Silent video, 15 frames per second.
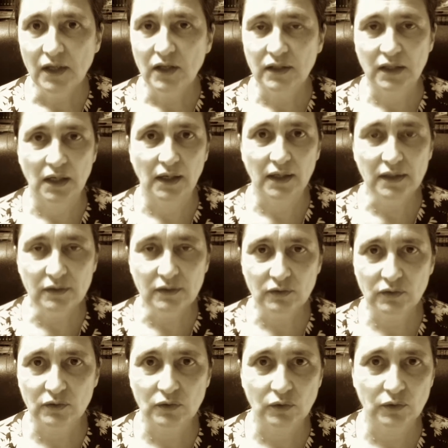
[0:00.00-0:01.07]
qu'il
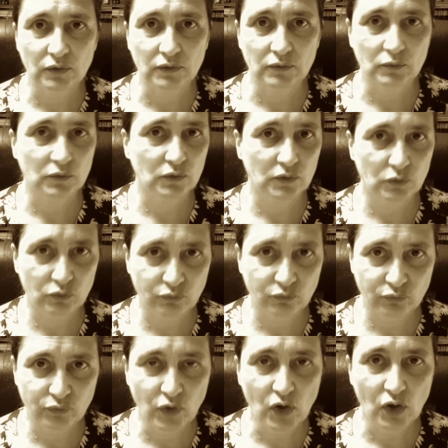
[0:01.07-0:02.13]
risque
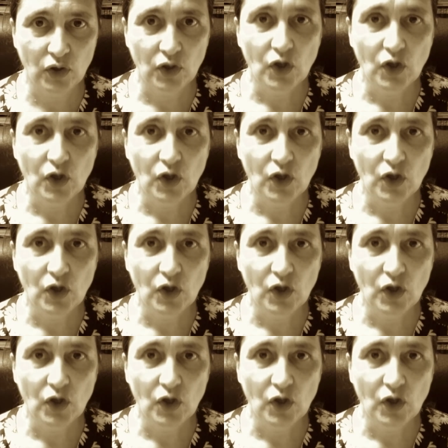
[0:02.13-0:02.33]
fort